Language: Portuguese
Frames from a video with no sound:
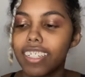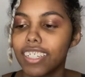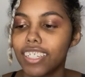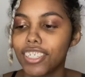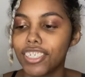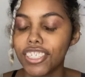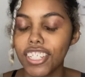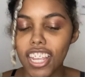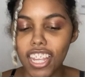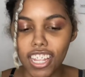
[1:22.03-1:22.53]

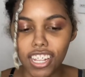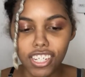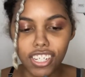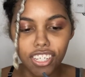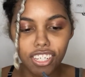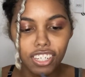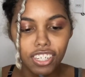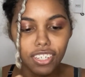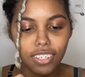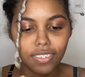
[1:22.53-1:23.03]

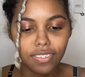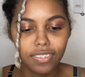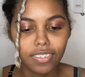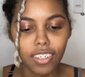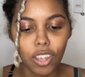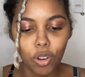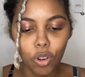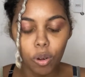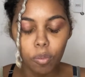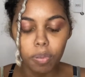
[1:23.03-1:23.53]
Gente,
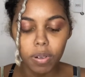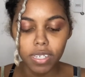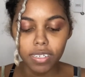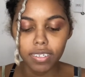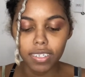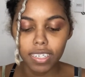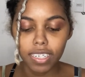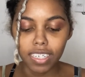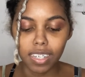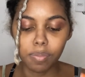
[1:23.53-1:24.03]
eu comprei isso
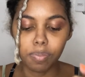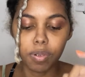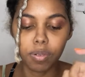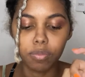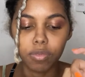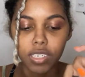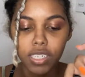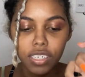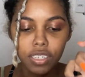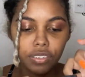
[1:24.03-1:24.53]
daqui na
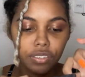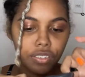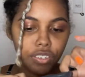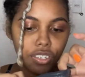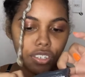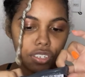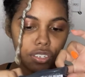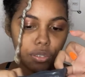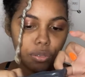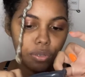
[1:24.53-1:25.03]
promoção
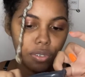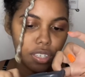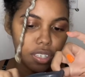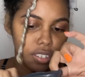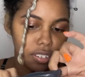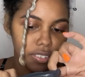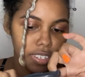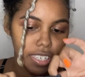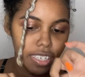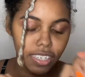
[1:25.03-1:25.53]
de
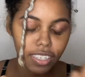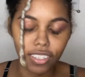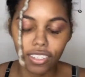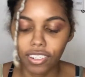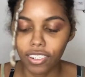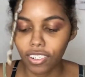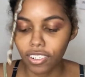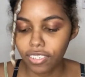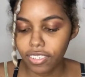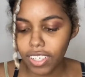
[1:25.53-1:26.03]

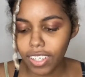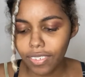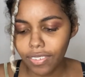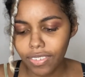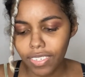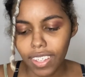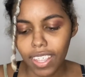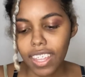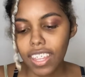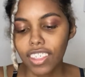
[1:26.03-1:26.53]
R$1,99.
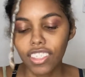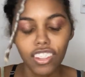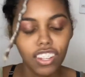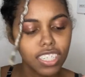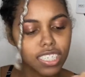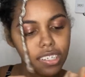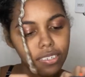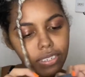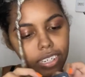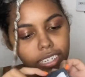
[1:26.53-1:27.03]

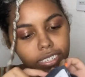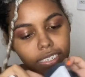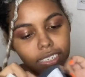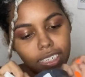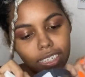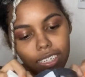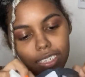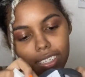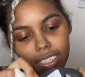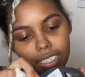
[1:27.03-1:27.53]
Nossa, veio
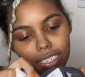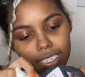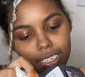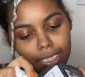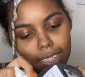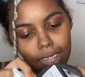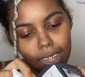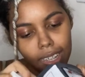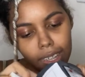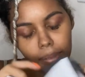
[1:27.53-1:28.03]
sem,
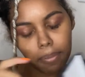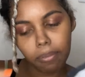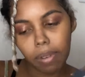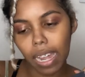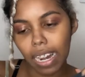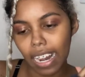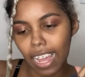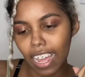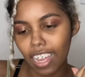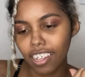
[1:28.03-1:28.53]
sem,
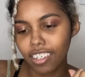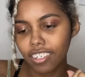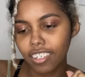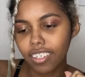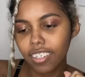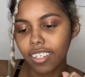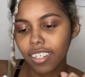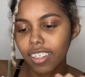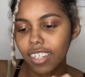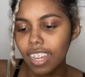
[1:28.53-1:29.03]

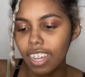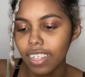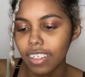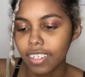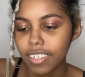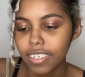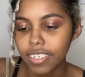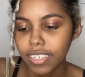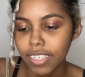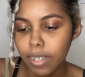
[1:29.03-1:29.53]
embalagem, sem
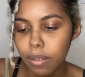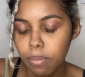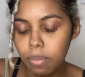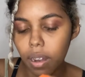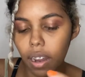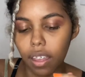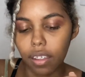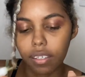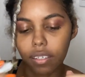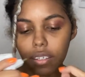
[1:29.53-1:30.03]
nada. esse
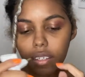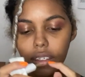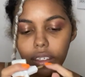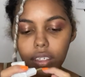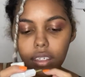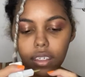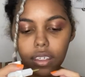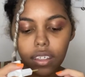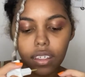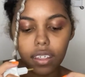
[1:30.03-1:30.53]
quebrasse.
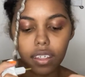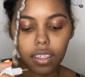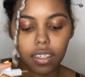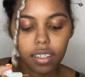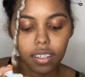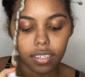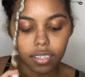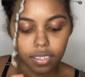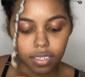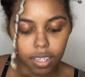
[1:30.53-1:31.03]

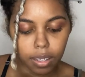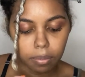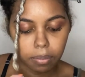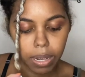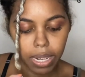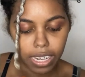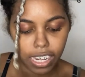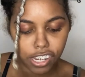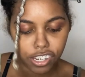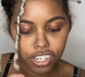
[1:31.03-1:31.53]
É sem
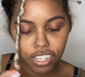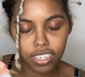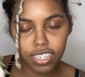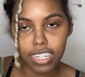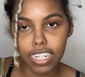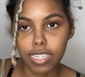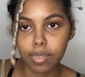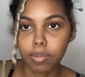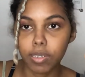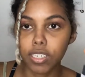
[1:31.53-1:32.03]
embalagem, entre
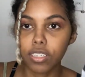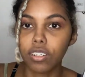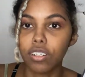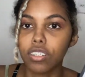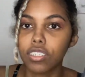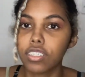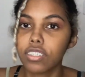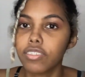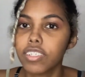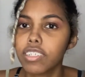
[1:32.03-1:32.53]
aspas. Ó,
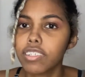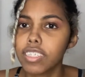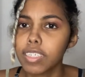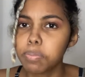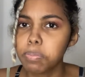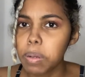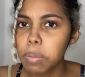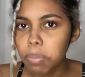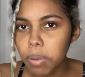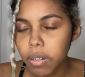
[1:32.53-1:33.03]
só veio com esse
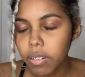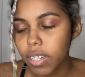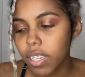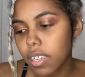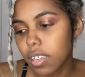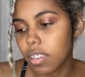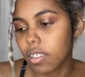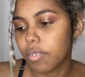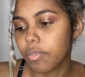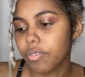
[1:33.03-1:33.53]
papel
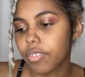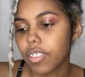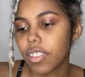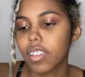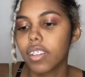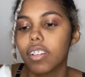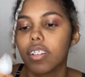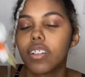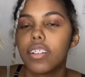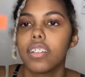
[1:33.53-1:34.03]
aqui.
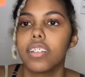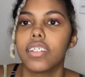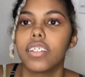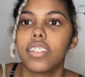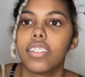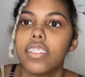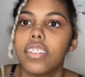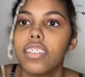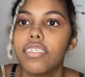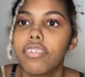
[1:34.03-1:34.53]

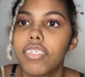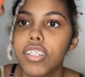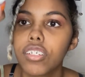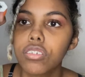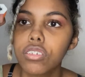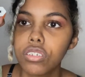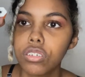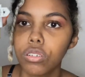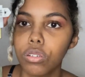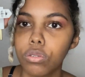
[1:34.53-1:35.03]
E veio
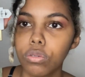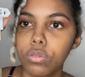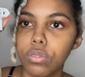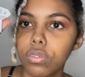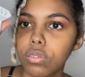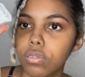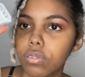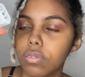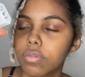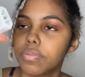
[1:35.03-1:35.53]

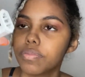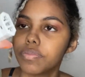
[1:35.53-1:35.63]
solto.